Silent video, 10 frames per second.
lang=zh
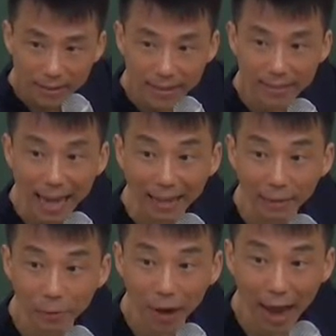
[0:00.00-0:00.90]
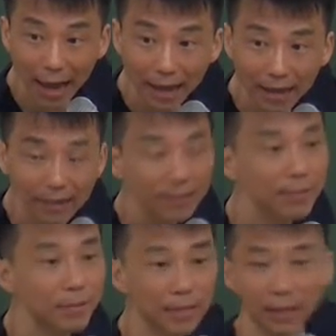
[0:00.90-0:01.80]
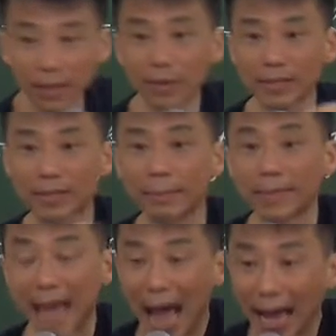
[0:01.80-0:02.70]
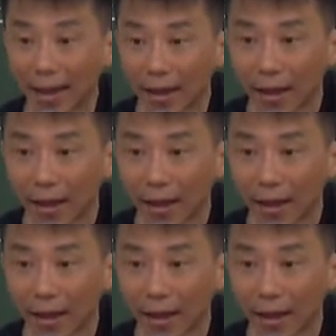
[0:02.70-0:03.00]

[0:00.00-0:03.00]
增加，对不对？是不是？因为是什么财？